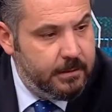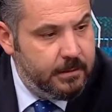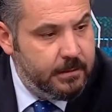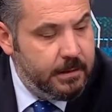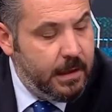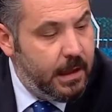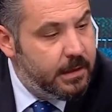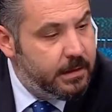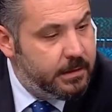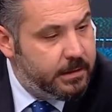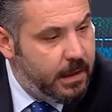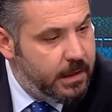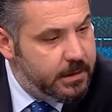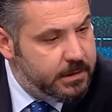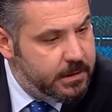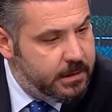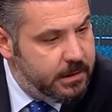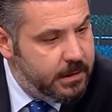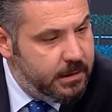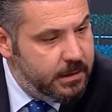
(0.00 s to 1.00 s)
Yerli
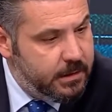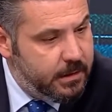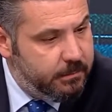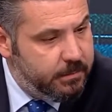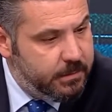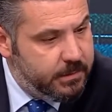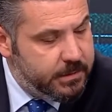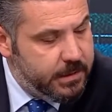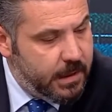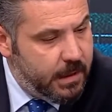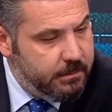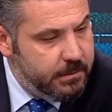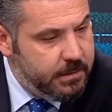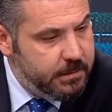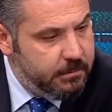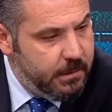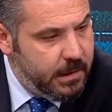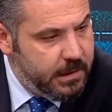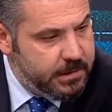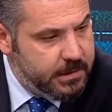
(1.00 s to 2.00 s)
tercihlerin yapılacağı bir
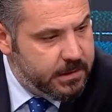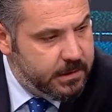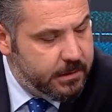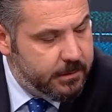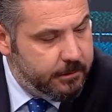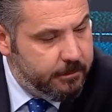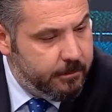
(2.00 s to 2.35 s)
maç.